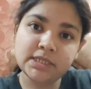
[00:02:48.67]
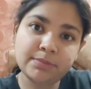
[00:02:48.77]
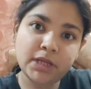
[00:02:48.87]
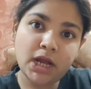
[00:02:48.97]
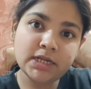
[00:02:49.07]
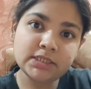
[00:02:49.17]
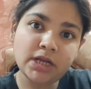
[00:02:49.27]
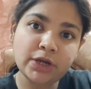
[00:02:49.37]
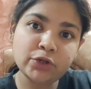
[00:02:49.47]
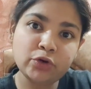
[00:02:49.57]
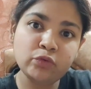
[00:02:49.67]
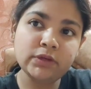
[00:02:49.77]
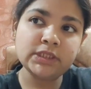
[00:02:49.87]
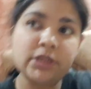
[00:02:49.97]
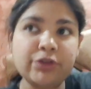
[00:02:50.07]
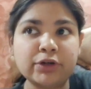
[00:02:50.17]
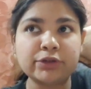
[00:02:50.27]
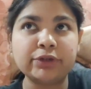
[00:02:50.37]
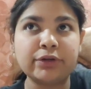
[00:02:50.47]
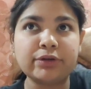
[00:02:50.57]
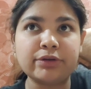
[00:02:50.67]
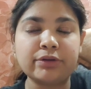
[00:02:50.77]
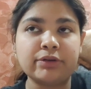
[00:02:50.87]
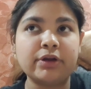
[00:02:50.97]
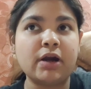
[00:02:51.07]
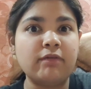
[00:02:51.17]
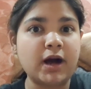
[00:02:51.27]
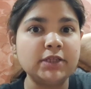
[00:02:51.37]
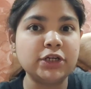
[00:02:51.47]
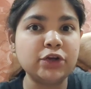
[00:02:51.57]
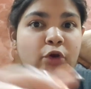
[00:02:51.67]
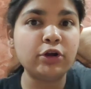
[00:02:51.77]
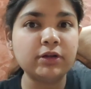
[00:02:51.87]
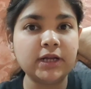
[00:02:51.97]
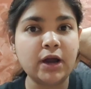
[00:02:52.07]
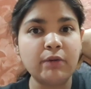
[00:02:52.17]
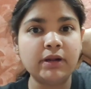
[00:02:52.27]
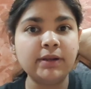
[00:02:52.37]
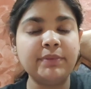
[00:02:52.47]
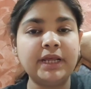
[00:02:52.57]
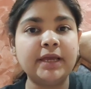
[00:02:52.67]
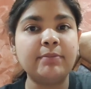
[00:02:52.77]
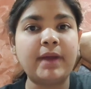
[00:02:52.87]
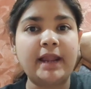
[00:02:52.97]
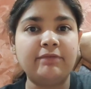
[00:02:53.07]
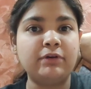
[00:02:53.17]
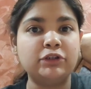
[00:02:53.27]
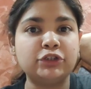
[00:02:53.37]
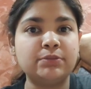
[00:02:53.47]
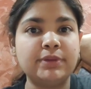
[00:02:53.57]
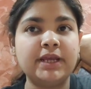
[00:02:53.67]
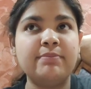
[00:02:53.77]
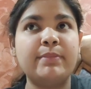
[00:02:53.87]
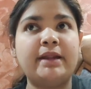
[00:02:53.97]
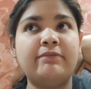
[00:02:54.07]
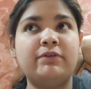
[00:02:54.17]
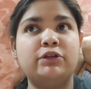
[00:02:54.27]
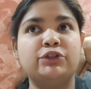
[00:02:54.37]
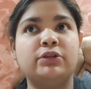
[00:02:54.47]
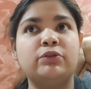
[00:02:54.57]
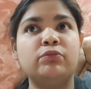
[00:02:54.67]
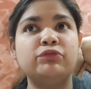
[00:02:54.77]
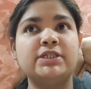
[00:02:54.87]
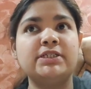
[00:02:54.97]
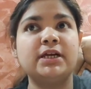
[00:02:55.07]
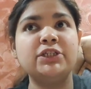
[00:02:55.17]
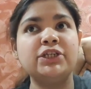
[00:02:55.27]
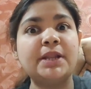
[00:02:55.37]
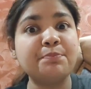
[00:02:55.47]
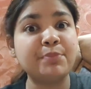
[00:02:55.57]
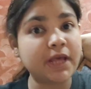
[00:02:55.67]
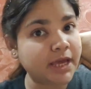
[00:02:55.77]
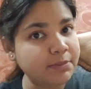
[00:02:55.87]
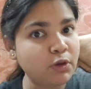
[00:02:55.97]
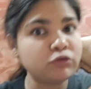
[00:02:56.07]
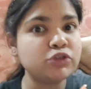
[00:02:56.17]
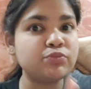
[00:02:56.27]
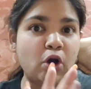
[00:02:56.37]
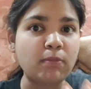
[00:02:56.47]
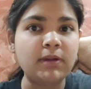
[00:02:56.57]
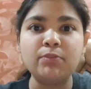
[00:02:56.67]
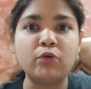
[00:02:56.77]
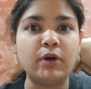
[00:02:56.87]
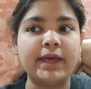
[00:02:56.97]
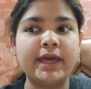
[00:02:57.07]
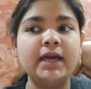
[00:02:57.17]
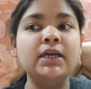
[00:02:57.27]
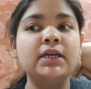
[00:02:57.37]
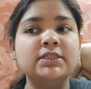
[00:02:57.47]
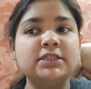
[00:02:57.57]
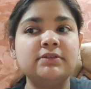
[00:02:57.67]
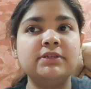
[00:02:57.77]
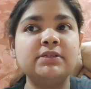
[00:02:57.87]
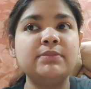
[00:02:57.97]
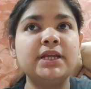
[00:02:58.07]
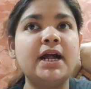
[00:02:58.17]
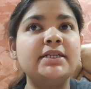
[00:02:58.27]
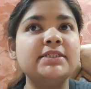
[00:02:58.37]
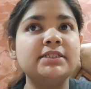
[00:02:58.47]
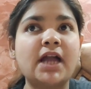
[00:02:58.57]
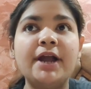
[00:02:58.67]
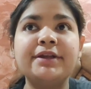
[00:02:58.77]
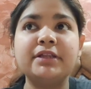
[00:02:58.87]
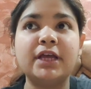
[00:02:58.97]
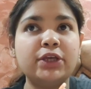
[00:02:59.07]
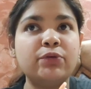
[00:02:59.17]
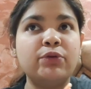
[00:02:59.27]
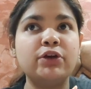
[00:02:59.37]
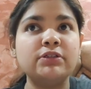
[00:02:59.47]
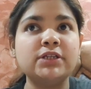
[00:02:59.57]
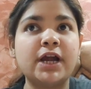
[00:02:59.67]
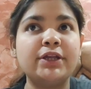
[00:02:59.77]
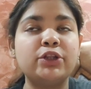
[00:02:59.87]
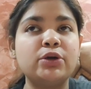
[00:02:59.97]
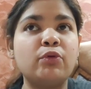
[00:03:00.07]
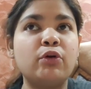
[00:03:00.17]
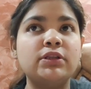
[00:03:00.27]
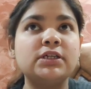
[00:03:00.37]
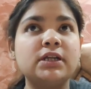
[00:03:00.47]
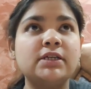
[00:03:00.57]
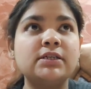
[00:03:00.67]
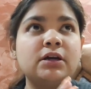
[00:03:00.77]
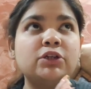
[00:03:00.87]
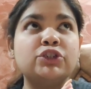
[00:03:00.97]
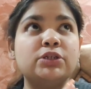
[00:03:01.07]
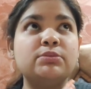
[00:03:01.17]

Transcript: मैं गाड़ी स्टार्ट करूँ वैसे ना टक टक टक टक टक टक आवाज़ आ रही और लिखा हुआ है ब्रेक मेल फंक्शन ब्रेक मेल फंक्शन तो मुझे ऐसा लगा कि शायद ब्रेक में कुछ प्रॉब्लम हो गई है जिस वजह से मेरी गाड़ी स्टार्ट नहीं हो रही है और स्टार्ट करते हुए बहुत ही ज़्यादा ऐसे अजीब